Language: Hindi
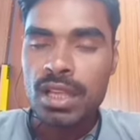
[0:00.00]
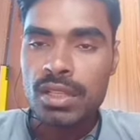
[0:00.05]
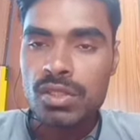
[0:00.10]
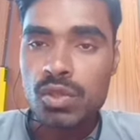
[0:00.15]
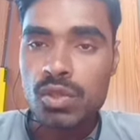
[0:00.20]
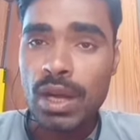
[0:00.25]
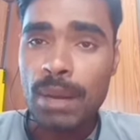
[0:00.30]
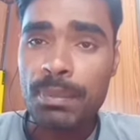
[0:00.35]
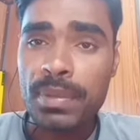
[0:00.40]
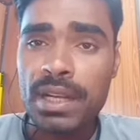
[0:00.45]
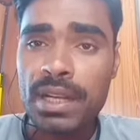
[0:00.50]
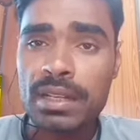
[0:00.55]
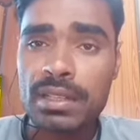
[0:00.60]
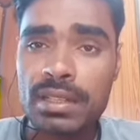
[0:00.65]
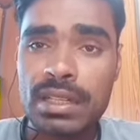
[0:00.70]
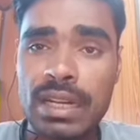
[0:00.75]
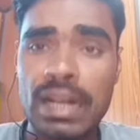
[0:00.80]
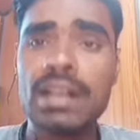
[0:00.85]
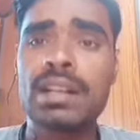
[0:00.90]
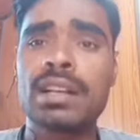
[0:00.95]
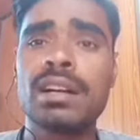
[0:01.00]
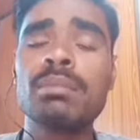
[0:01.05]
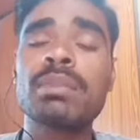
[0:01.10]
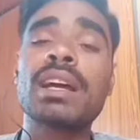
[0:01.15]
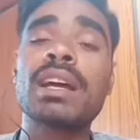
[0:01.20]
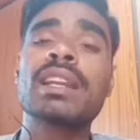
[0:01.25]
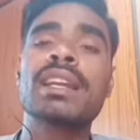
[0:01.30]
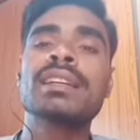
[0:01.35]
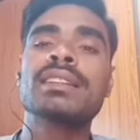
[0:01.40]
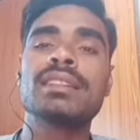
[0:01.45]
जो आप कहाँ काम
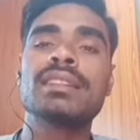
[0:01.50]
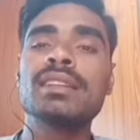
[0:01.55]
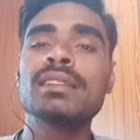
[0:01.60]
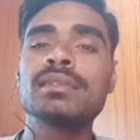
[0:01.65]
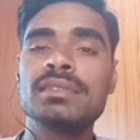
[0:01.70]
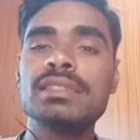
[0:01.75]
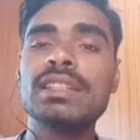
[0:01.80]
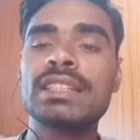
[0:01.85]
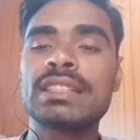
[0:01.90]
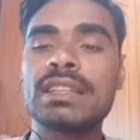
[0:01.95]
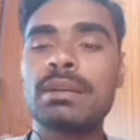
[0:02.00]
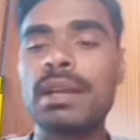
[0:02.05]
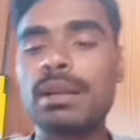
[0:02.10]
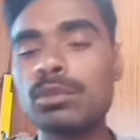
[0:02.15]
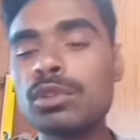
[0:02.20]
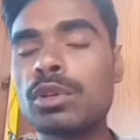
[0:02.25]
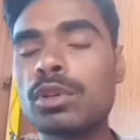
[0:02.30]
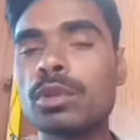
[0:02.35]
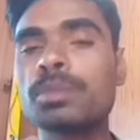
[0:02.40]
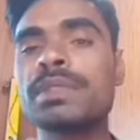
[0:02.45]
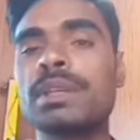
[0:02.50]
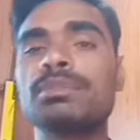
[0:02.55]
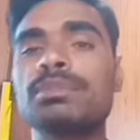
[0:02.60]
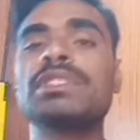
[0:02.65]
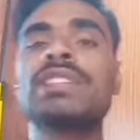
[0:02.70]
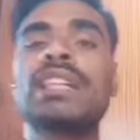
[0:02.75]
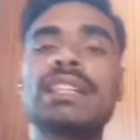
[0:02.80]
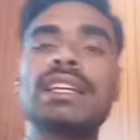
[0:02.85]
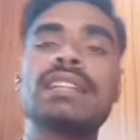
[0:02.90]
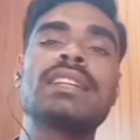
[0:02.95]
कर रहे थे ये सवाल मुख्य रूप से
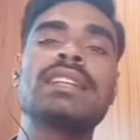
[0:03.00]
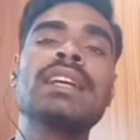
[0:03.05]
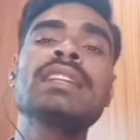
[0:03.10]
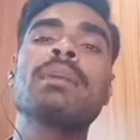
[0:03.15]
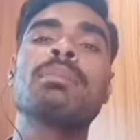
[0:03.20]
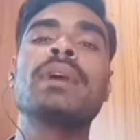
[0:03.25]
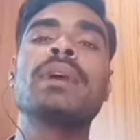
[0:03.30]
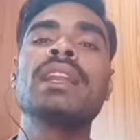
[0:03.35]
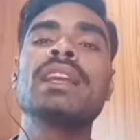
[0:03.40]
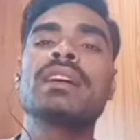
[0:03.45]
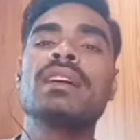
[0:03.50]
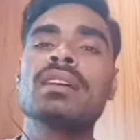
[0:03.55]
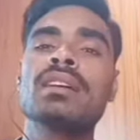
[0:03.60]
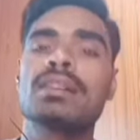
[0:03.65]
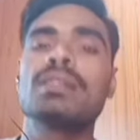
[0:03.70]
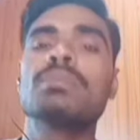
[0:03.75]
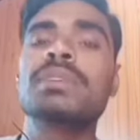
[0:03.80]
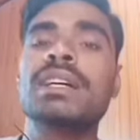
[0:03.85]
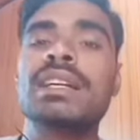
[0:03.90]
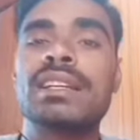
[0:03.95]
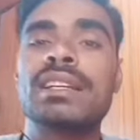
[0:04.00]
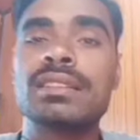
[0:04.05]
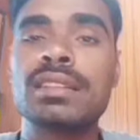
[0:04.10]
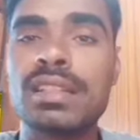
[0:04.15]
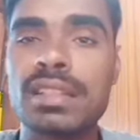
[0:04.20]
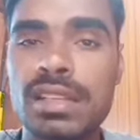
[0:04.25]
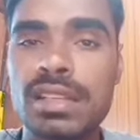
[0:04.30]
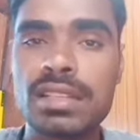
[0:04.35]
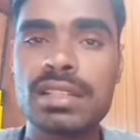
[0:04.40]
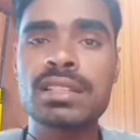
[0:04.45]
पूछा जाता है आप पहले कहाँ काम कर रहे थे
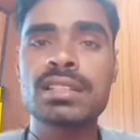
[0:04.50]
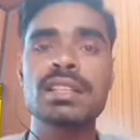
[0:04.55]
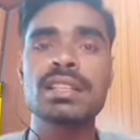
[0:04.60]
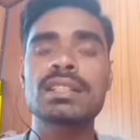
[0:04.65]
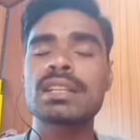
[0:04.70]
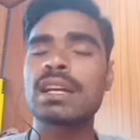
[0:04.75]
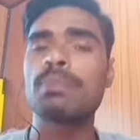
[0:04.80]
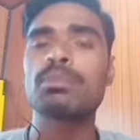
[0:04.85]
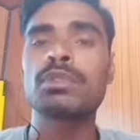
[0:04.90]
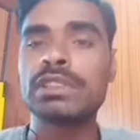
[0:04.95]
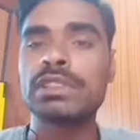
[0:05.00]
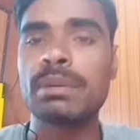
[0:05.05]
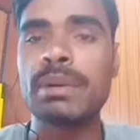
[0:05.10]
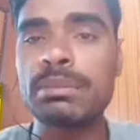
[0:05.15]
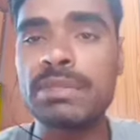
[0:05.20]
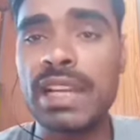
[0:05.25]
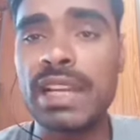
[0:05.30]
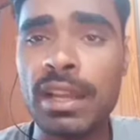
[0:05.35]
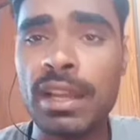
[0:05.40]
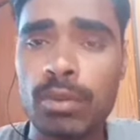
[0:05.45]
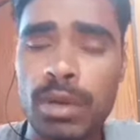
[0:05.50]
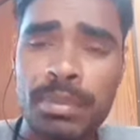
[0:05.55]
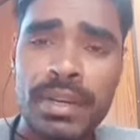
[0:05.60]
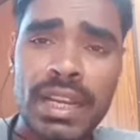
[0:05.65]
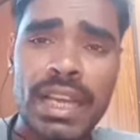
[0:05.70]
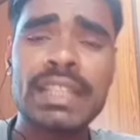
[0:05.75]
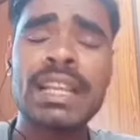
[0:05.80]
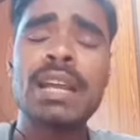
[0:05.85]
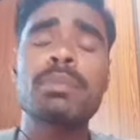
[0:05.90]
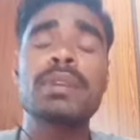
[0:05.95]
तो इस चीज़ का आपको जवाब देना है वो
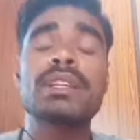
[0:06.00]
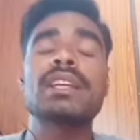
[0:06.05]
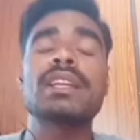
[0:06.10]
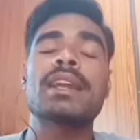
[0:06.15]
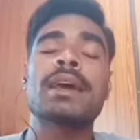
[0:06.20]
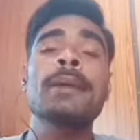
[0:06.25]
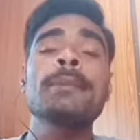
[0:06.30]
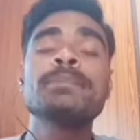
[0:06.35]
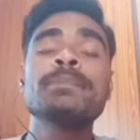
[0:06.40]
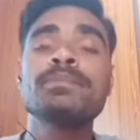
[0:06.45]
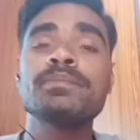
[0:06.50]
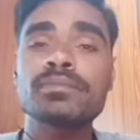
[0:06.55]
अपने आधार पर देना है